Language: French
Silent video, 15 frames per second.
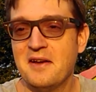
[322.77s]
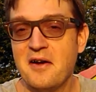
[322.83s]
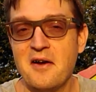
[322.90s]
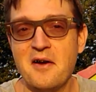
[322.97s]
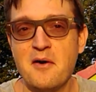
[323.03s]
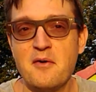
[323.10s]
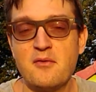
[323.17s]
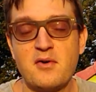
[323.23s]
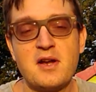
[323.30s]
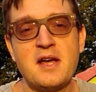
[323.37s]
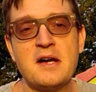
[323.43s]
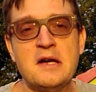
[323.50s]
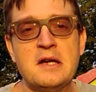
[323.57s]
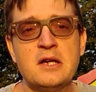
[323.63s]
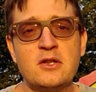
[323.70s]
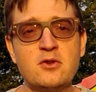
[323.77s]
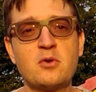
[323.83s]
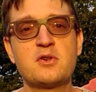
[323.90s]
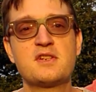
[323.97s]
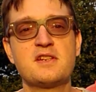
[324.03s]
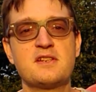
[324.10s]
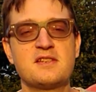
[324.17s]
voilà.
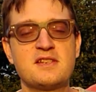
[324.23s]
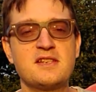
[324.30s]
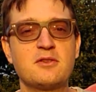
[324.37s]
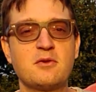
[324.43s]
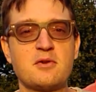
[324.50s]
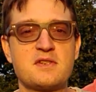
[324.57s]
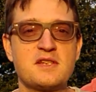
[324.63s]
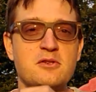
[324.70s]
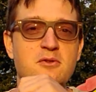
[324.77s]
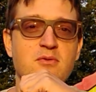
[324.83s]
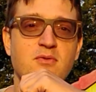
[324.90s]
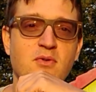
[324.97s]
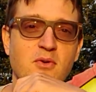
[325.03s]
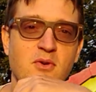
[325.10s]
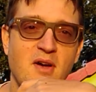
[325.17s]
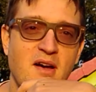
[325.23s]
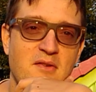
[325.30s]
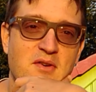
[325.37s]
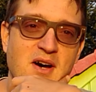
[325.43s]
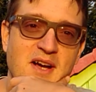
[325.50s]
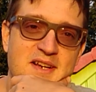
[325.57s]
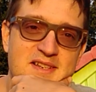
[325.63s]
Donc, si toi aussi tu veux
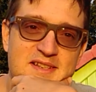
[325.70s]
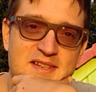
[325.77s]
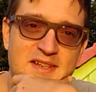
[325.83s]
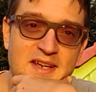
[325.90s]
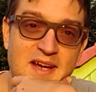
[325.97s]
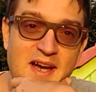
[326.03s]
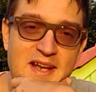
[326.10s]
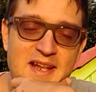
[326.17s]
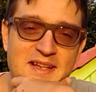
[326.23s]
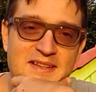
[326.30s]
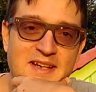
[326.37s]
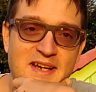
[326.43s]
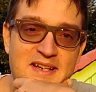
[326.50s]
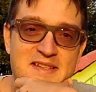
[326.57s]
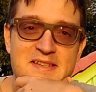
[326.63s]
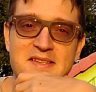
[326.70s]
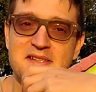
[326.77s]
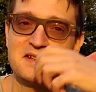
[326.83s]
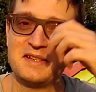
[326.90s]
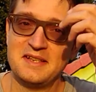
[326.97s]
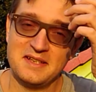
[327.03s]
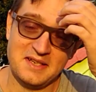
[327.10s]
avoir accès à
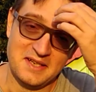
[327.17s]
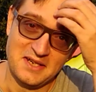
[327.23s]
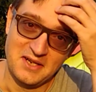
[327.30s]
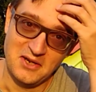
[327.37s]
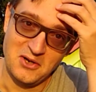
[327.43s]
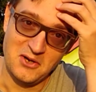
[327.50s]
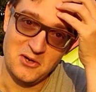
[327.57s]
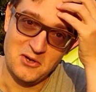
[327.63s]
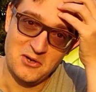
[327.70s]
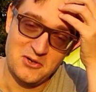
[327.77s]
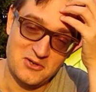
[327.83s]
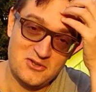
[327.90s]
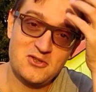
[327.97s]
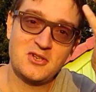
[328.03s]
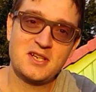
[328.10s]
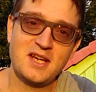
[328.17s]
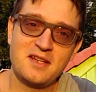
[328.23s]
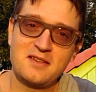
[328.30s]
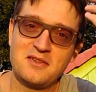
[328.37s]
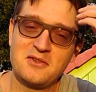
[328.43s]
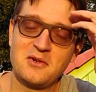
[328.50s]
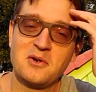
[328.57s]
l'adresse euh,
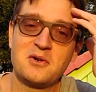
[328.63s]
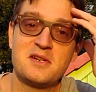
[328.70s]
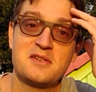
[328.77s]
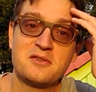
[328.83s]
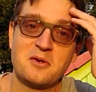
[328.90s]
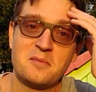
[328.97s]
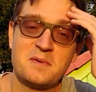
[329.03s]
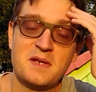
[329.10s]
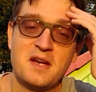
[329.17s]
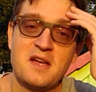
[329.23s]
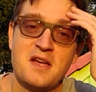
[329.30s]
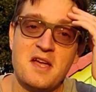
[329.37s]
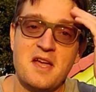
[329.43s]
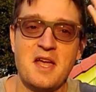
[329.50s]
secrète de Rollistopia,